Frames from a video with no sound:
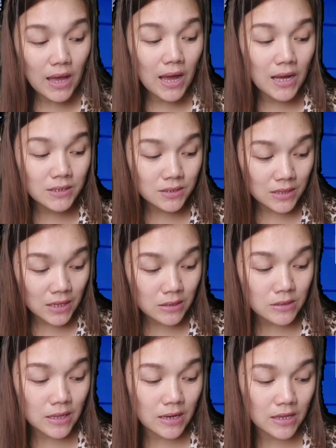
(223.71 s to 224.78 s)
Hashtag
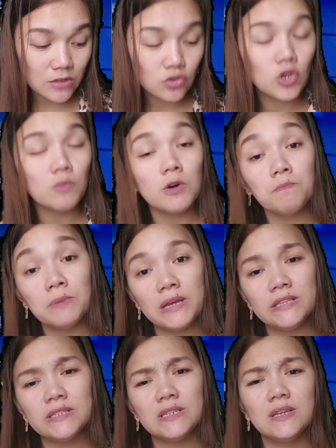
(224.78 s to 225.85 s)
silent no more
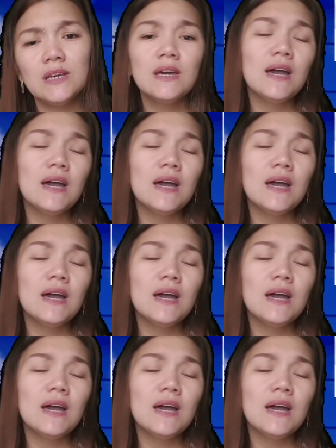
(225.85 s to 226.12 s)
PH.